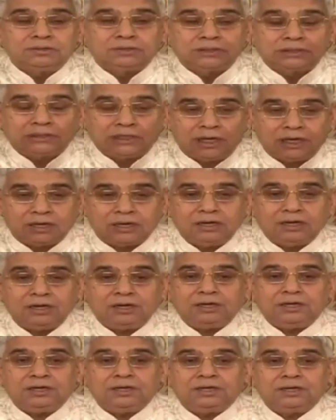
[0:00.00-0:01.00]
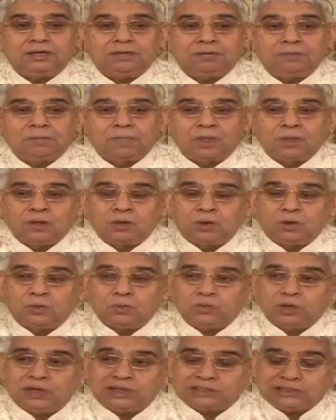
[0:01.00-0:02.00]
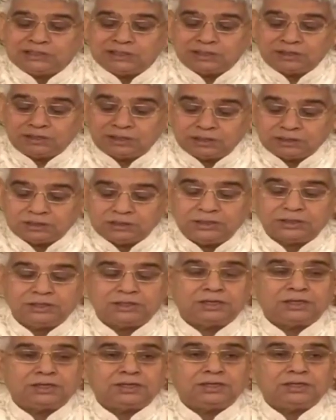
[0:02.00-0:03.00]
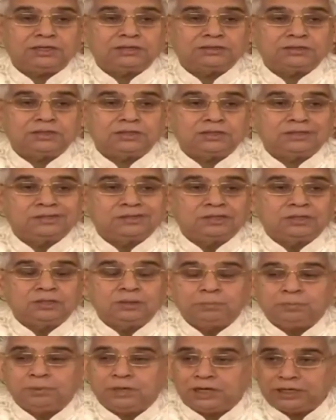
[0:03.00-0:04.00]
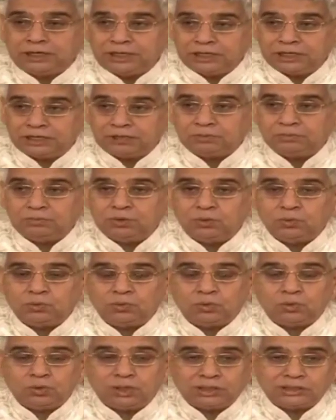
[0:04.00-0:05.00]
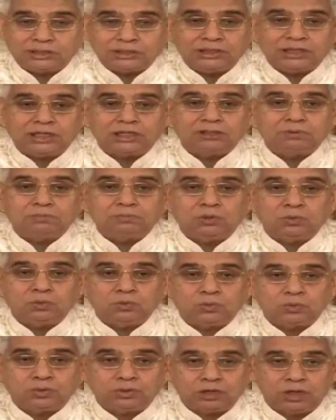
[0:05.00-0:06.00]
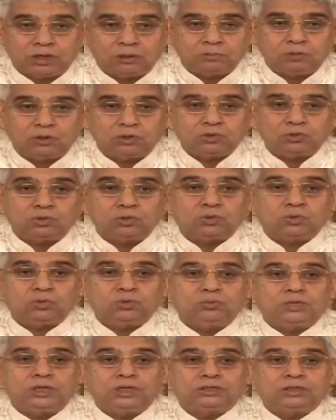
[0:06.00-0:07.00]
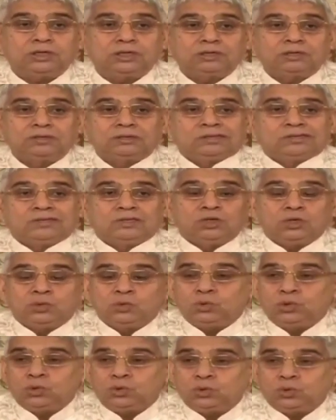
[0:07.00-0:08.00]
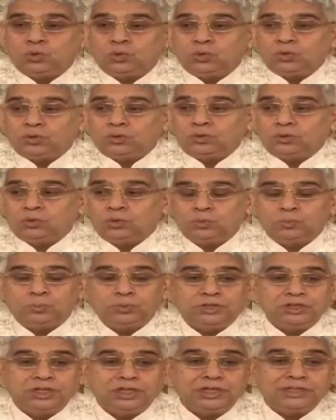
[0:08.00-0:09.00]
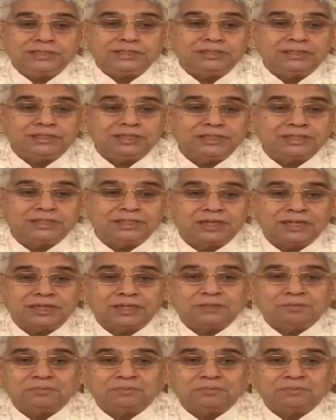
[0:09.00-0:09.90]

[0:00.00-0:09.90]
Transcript: साकार है और वहां से गति करके आता है प्यारी आत्माओं को अच्छी आत्माओं को जड़ भक्तों को मिलता है उनको उपदेश देता है